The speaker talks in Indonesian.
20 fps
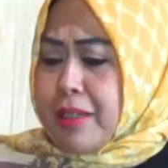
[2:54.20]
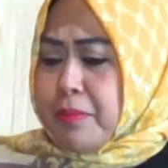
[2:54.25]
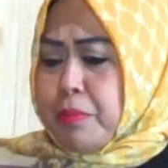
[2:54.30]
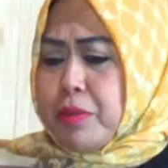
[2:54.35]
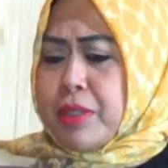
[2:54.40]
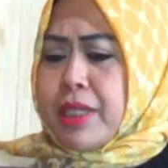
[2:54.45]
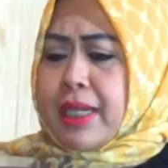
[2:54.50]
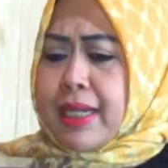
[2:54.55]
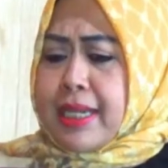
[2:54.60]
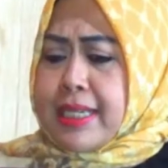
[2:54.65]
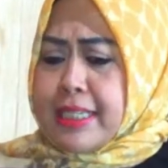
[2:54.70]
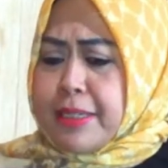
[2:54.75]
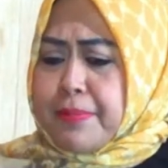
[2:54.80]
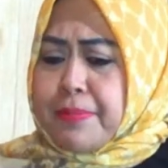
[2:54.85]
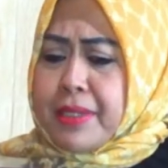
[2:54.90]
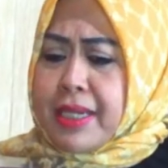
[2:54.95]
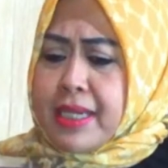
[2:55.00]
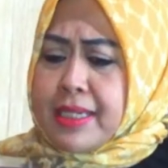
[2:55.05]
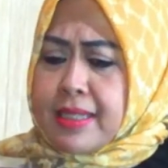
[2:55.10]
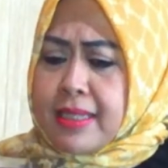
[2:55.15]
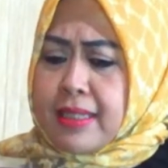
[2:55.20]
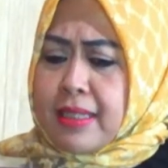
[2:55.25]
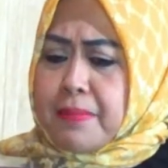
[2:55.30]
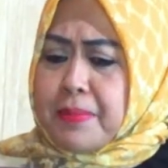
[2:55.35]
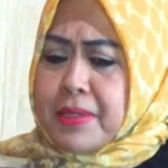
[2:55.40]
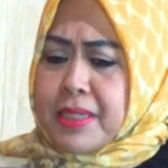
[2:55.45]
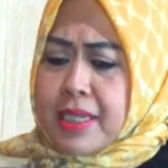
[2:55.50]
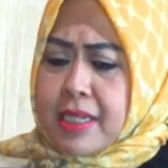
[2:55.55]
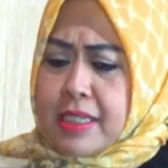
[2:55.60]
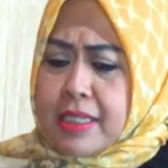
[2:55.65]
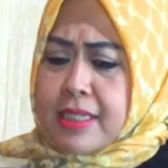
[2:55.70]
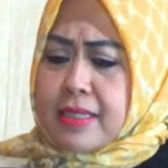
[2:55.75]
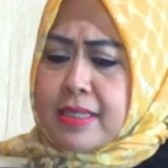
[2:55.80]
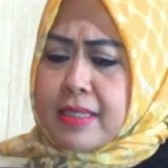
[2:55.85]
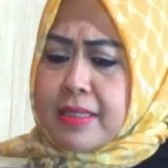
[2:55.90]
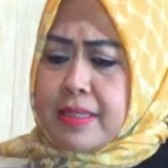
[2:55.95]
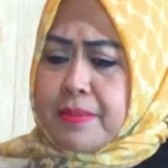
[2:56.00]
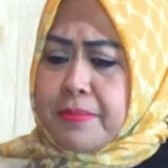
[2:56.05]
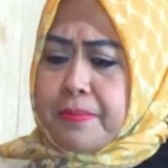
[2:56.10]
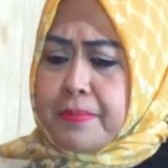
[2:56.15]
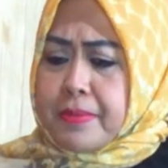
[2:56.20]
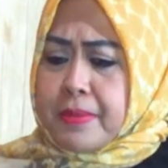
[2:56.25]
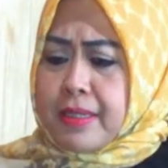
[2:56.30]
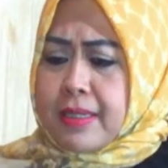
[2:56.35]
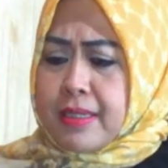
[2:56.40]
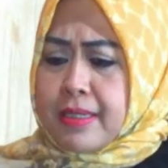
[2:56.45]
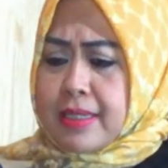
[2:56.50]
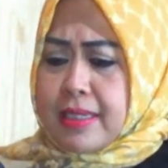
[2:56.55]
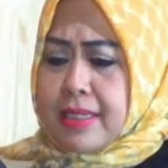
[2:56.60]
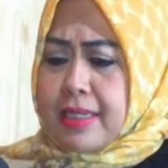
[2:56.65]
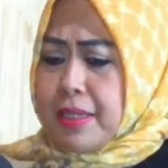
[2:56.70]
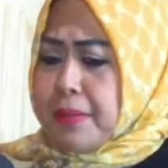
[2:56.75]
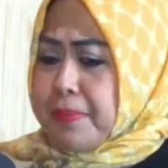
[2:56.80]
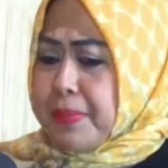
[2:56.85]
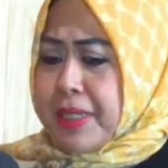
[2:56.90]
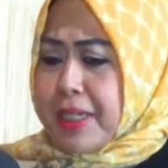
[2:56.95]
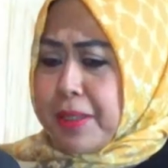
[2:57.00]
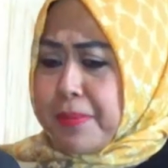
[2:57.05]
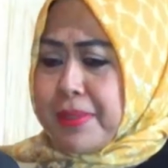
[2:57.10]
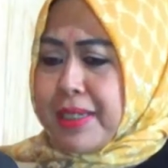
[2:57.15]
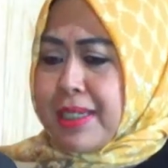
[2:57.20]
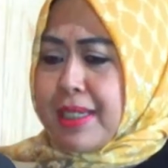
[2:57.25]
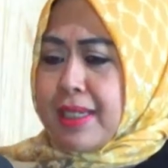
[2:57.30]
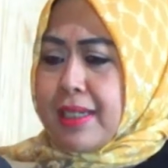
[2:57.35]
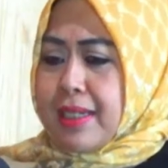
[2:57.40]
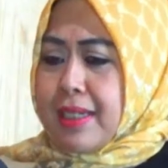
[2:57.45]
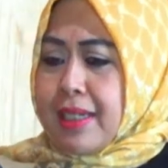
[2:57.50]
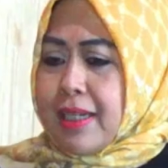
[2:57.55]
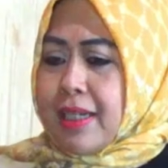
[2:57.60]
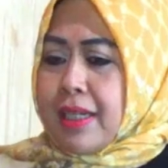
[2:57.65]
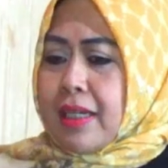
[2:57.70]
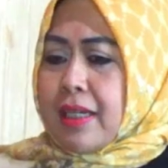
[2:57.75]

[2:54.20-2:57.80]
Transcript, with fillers: yang punya resep ya, tetapi hmm. saya uh, sendiri pikir begini,